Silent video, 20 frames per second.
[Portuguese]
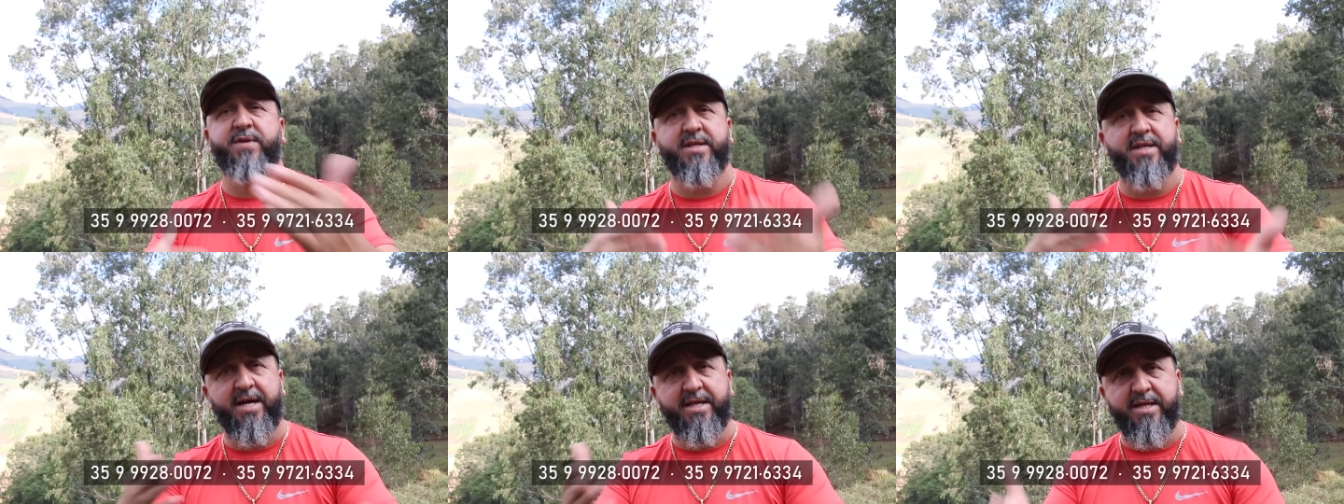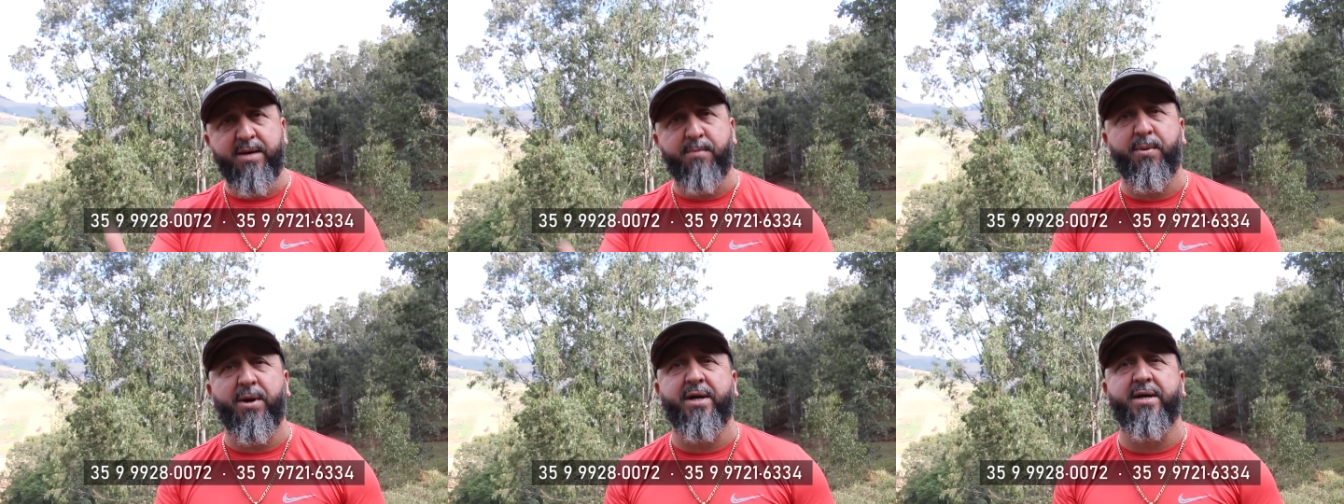que dá
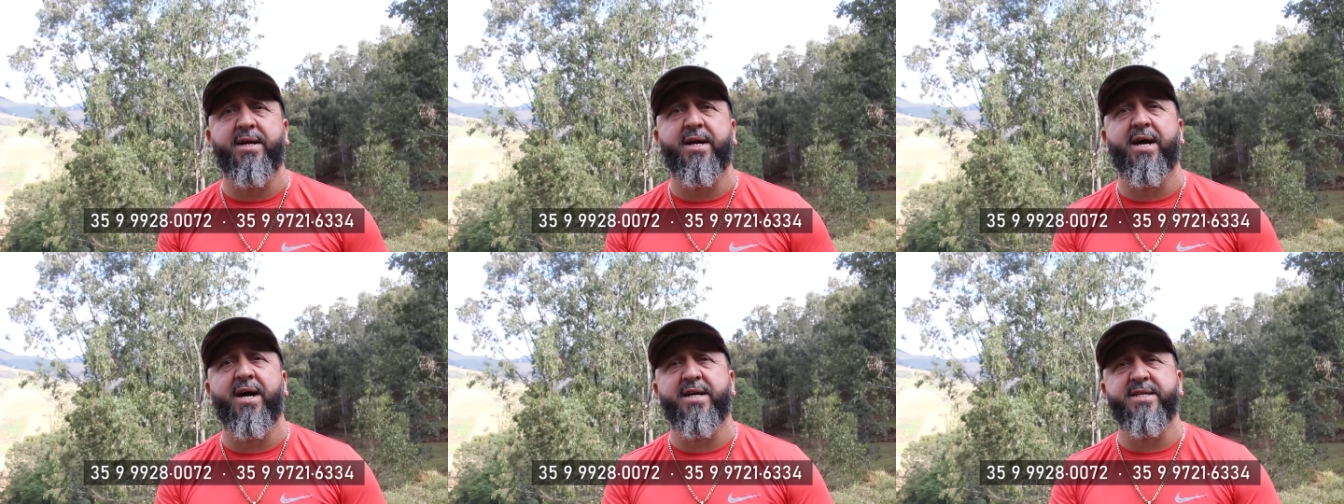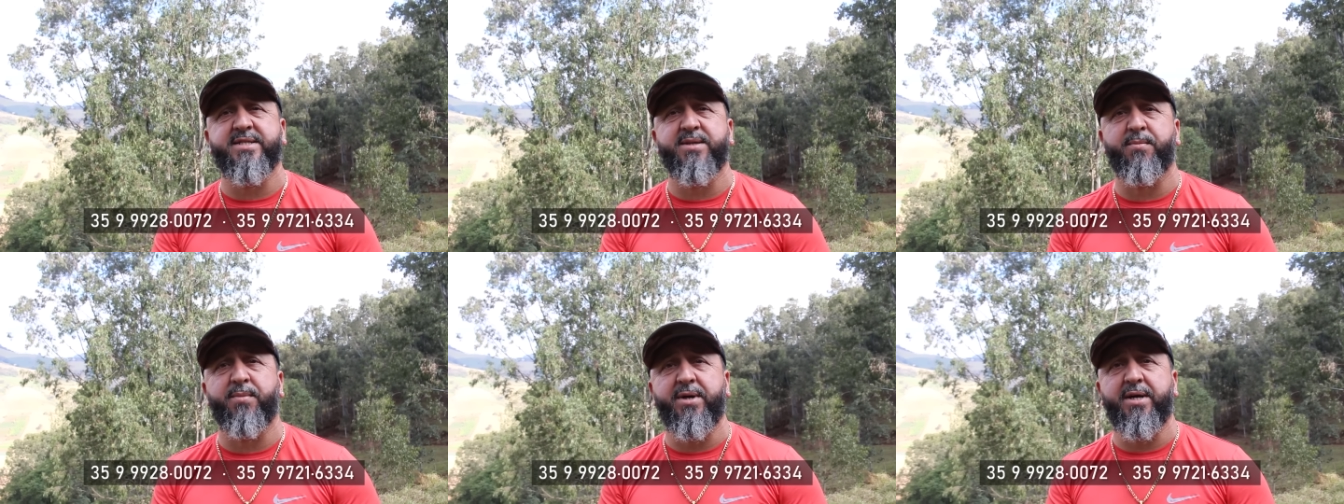até para
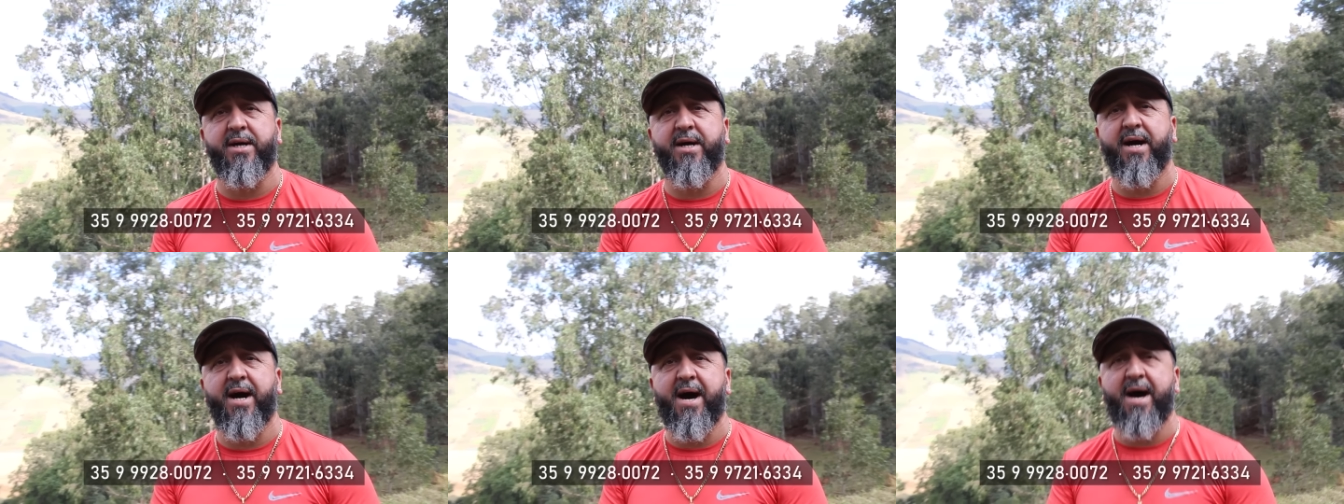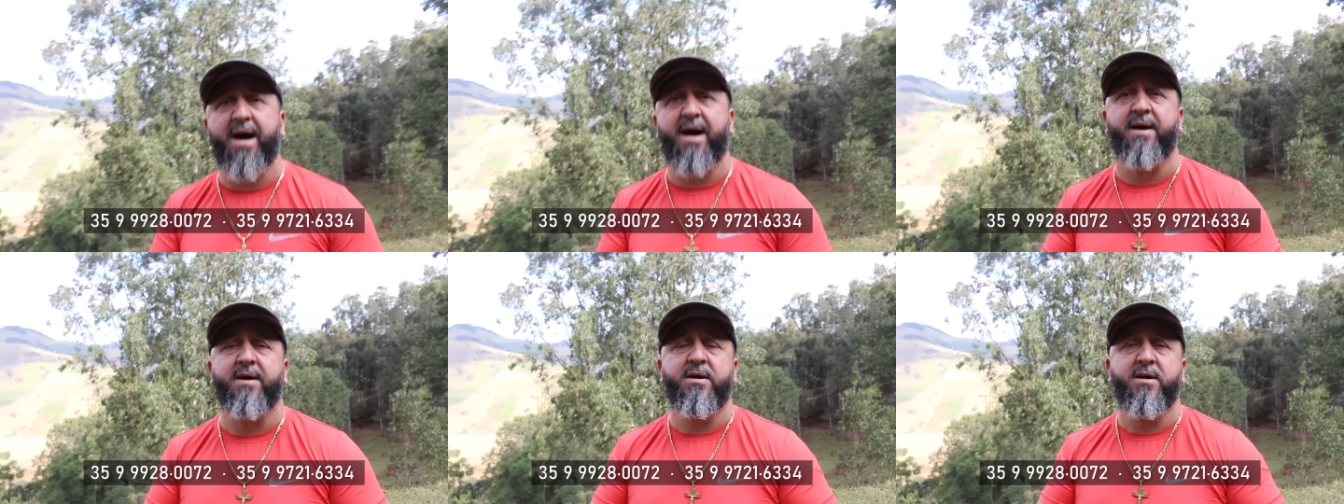criança
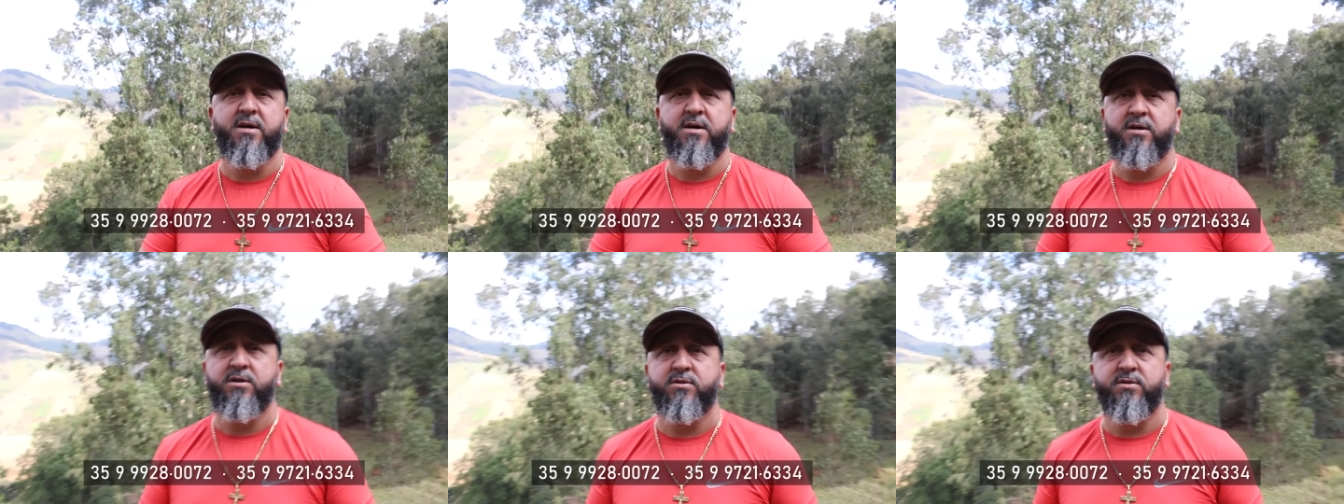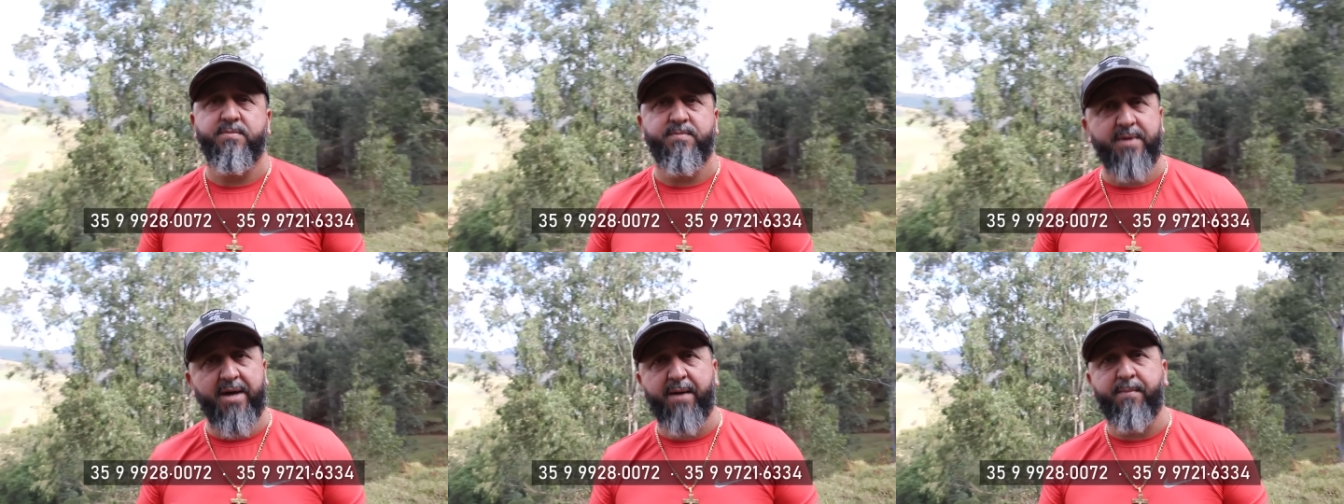brincar,
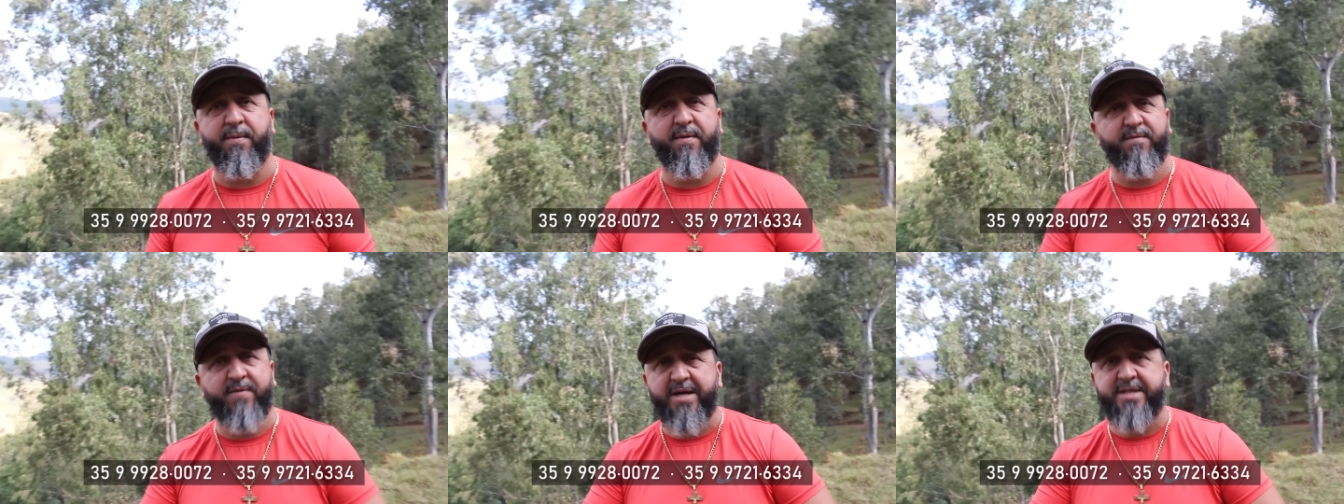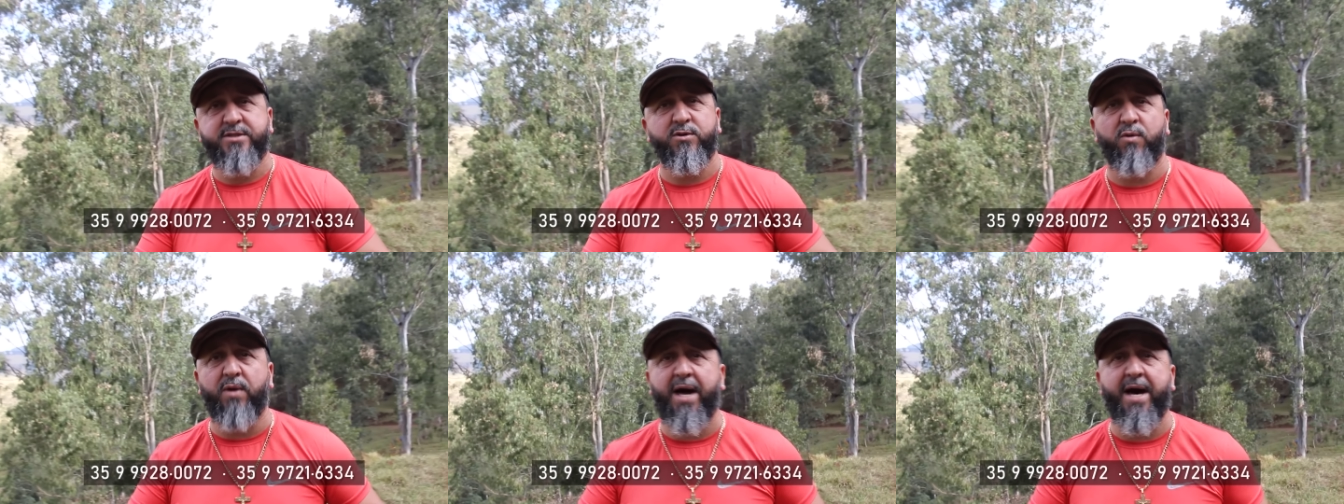né, para
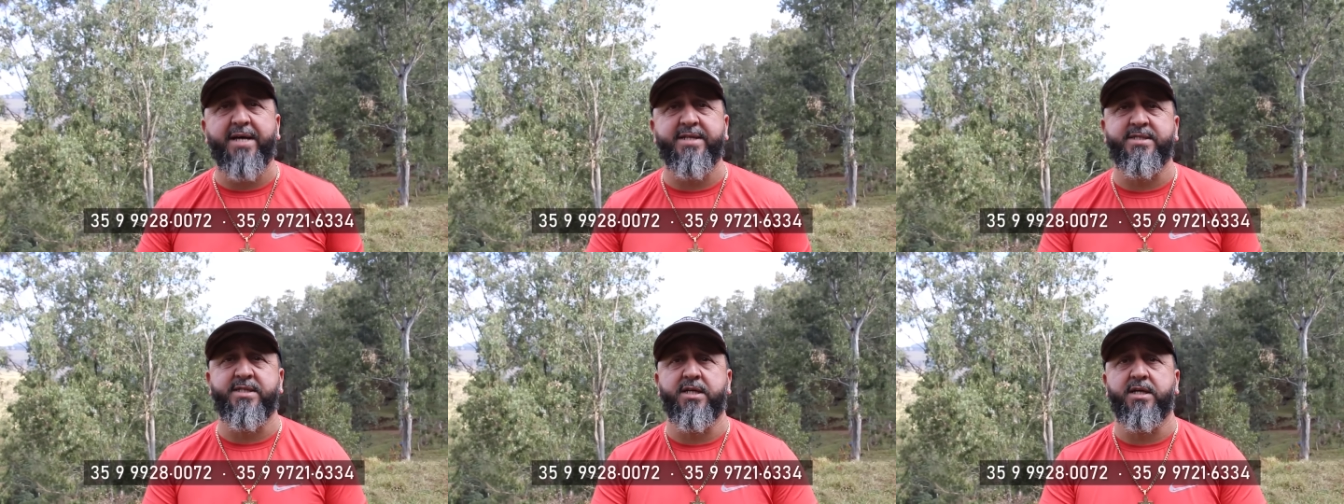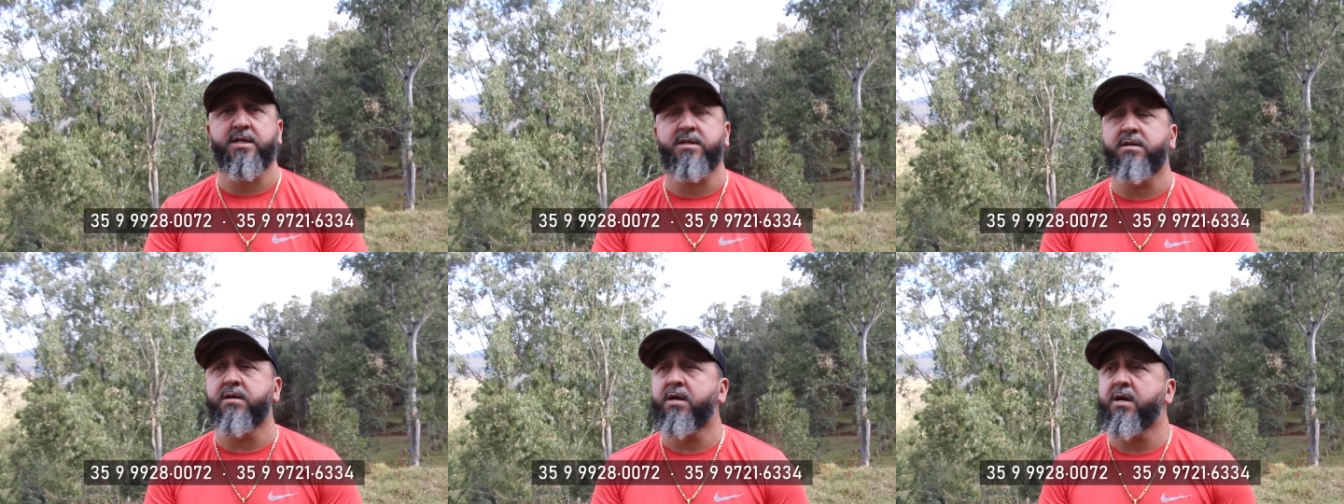fazer um lazer.